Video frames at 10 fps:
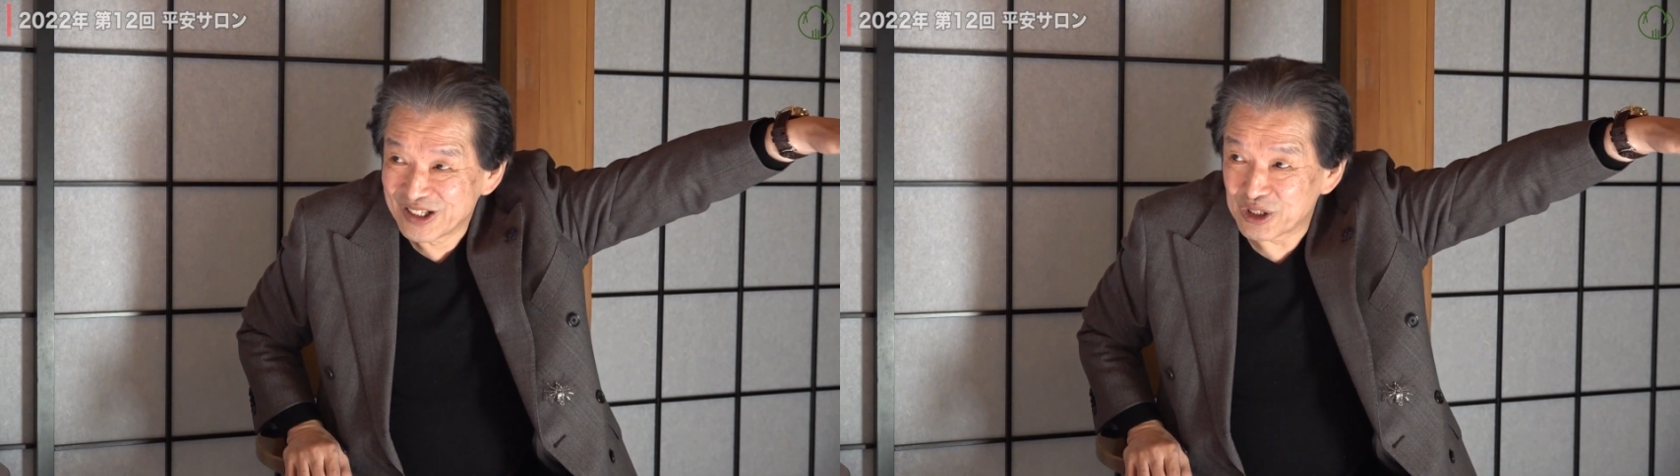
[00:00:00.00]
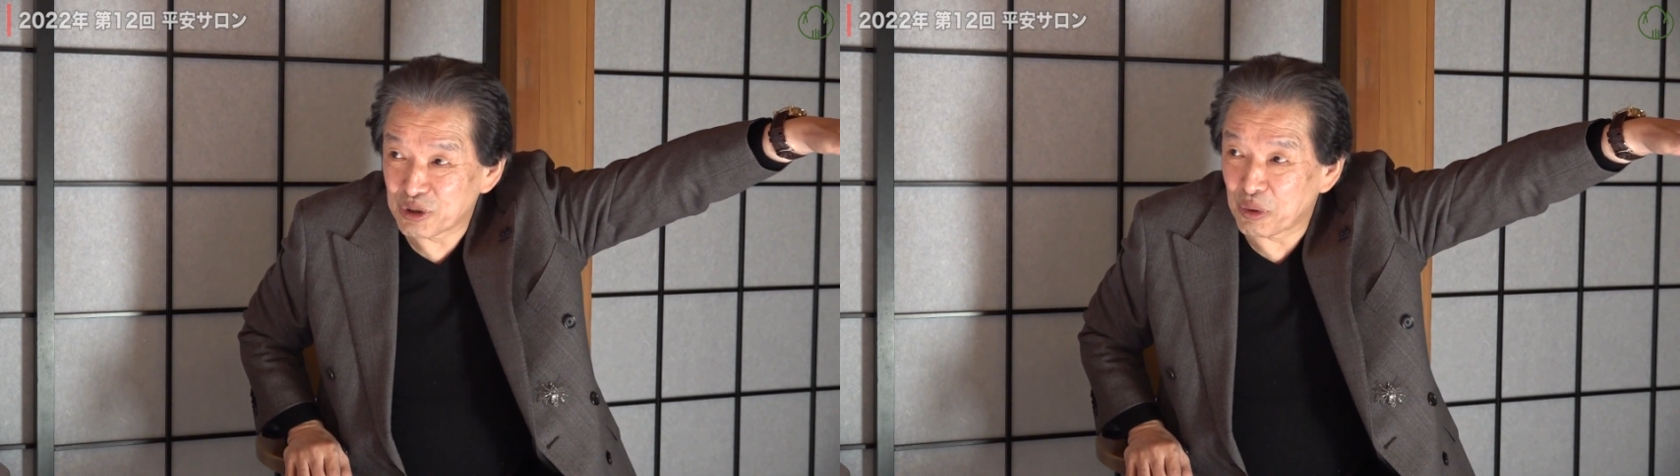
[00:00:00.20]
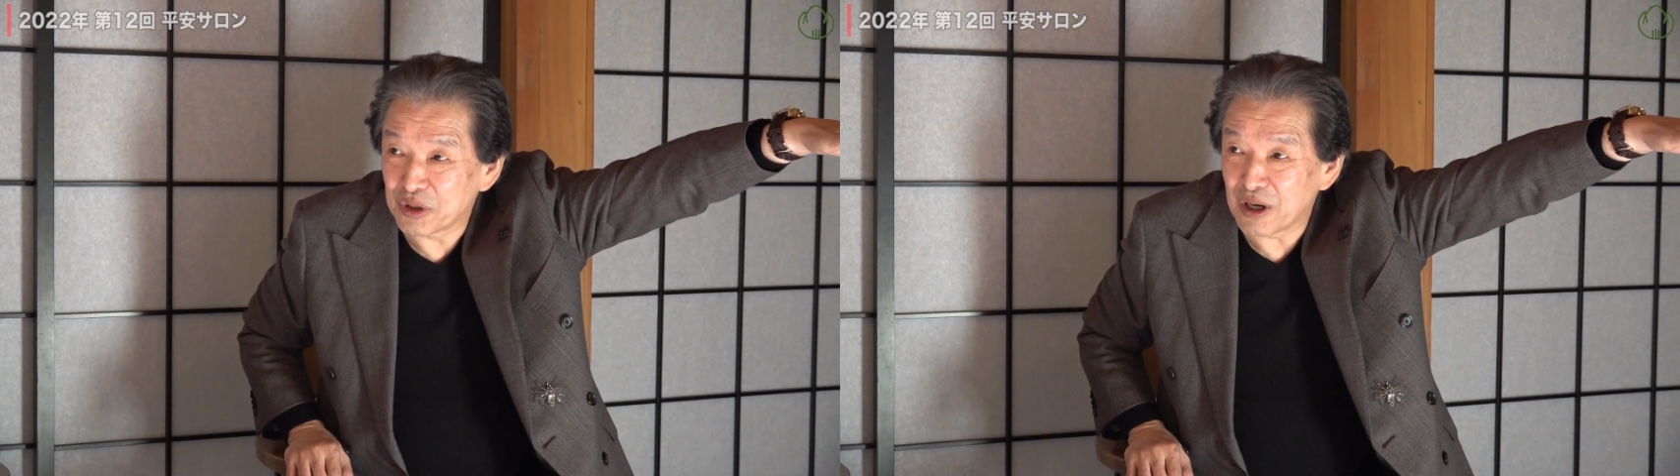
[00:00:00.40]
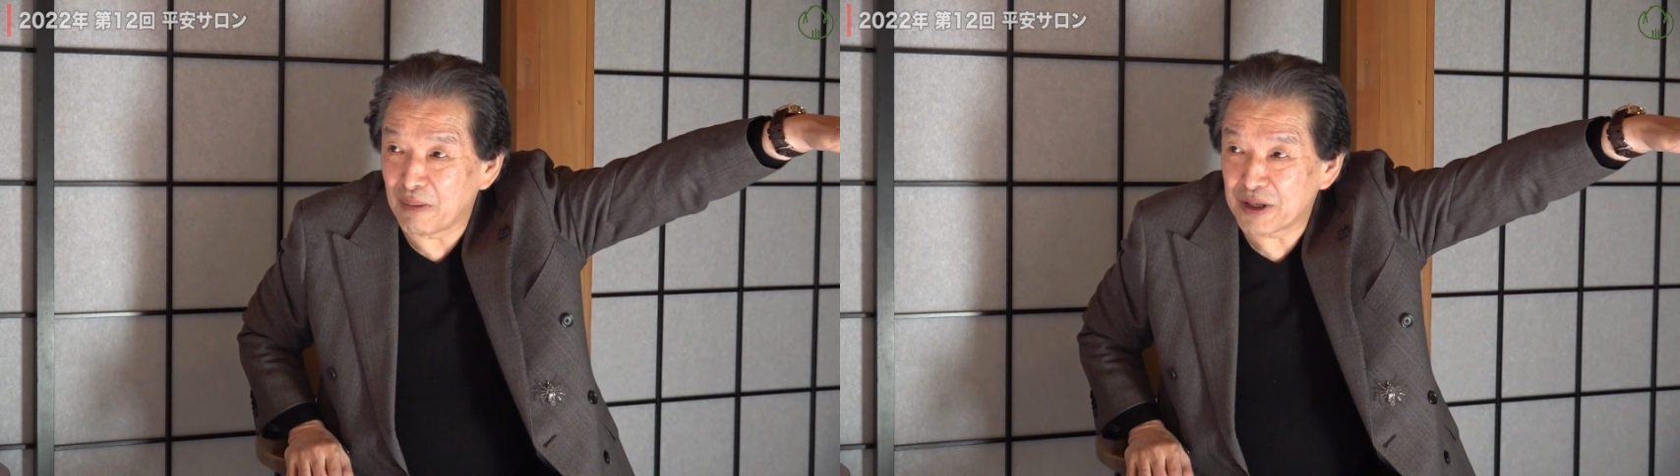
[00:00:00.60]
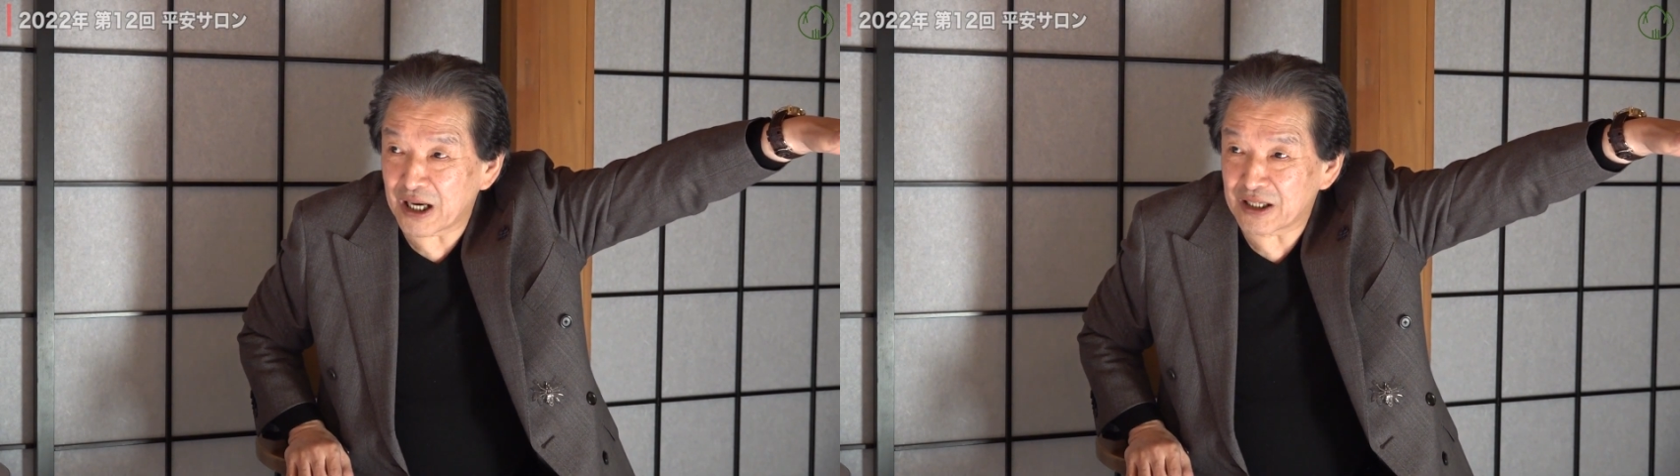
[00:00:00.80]
でそこに
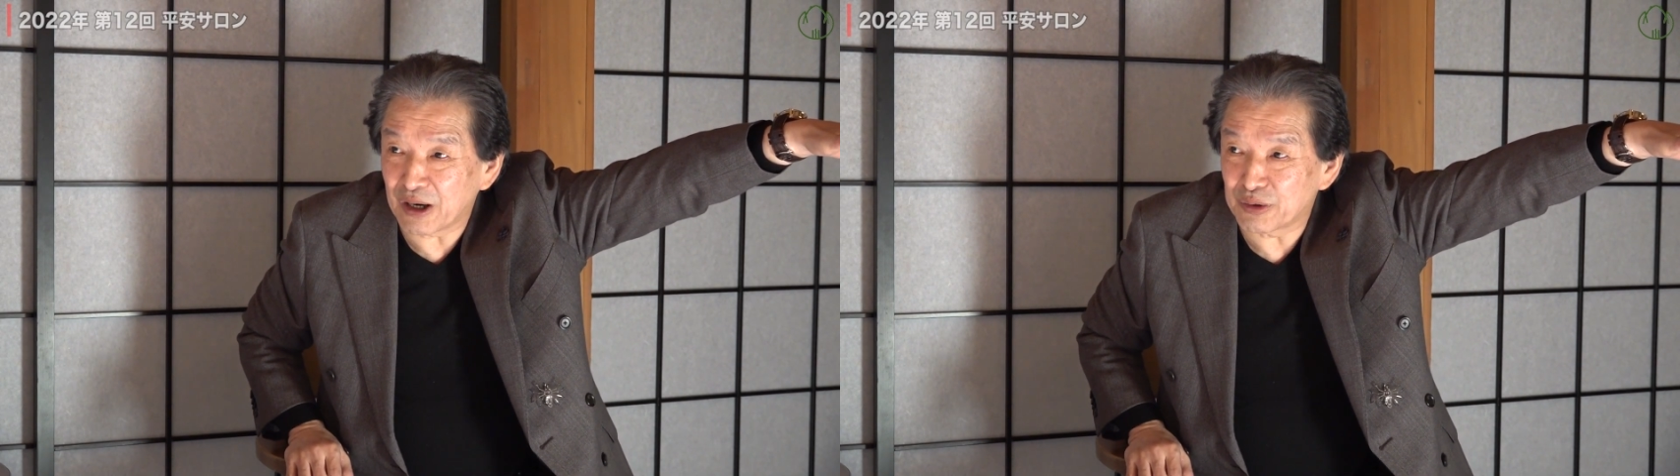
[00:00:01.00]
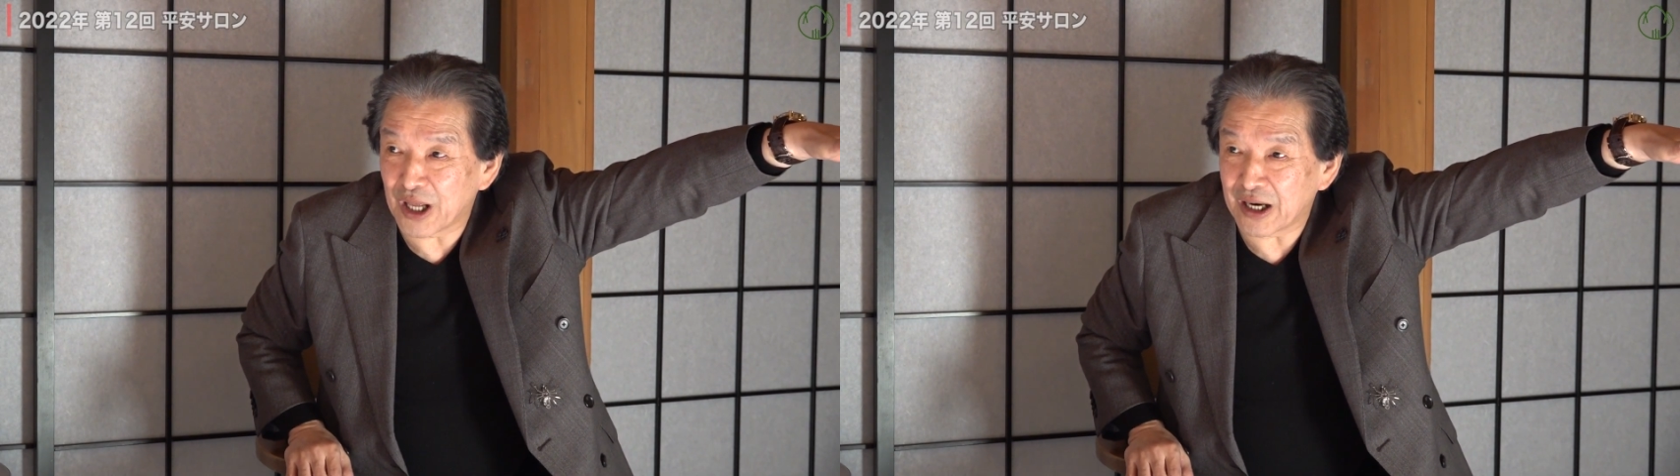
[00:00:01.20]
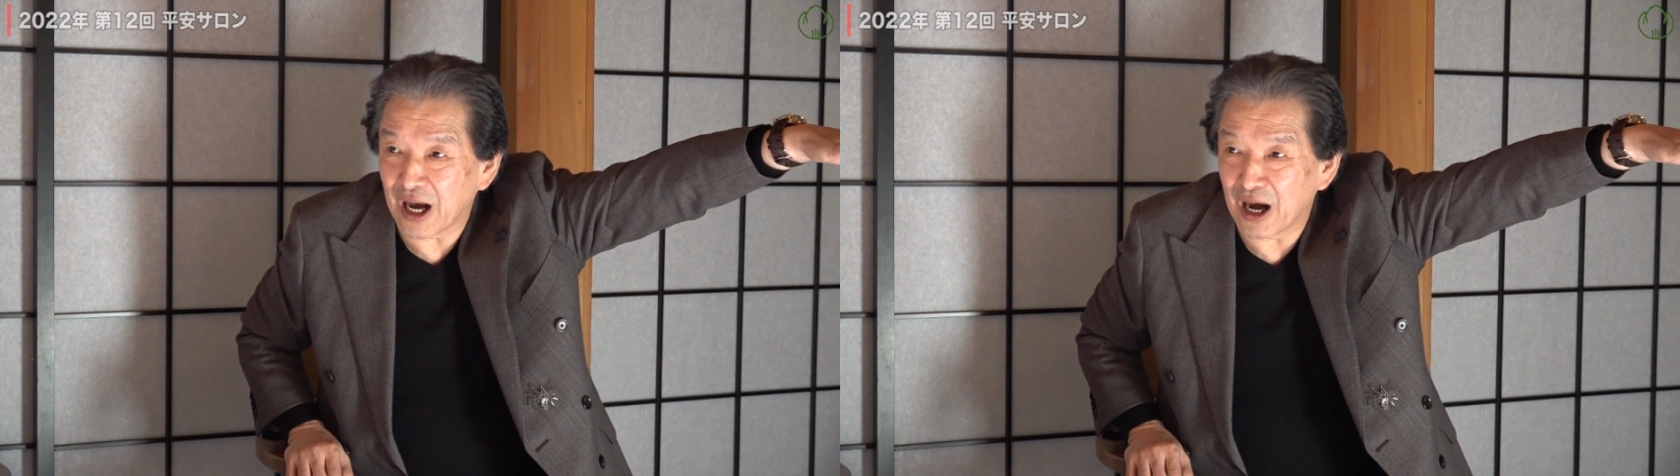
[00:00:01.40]
は味方の誰か